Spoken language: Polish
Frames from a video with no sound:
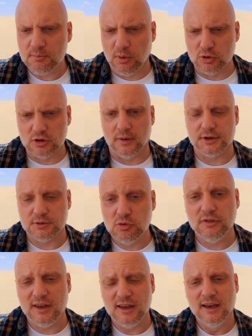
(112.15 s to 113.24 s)
połknąłeś.
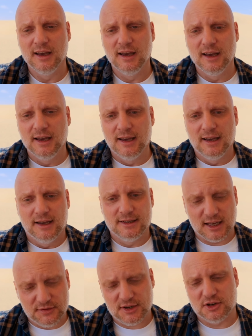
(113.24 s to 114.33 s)
Mówi
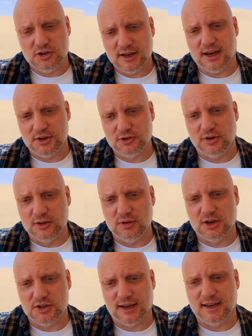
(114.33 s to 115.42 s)
Zazwyczaj człowiek, jak się
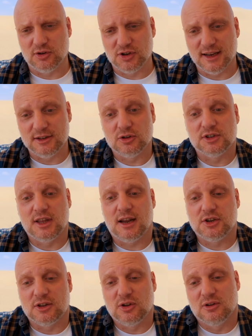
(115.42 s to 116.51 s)
zorientuje, że takie coś jest, no to stara
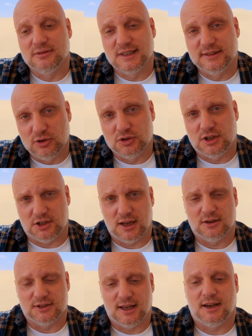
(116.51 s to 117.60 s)
się to zwrócić, nie?
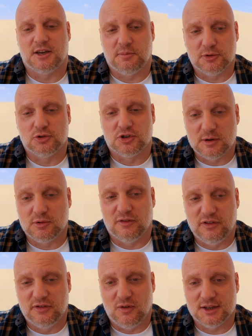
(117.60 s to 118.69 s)
No stara się po prostu szybko
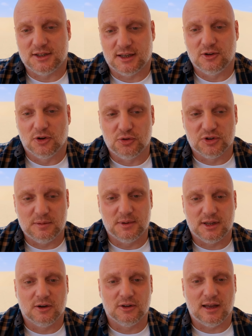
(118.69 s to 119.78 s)
wywołać taki odruch, żeby
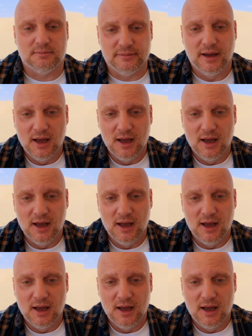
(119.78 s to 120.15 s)
tego tam,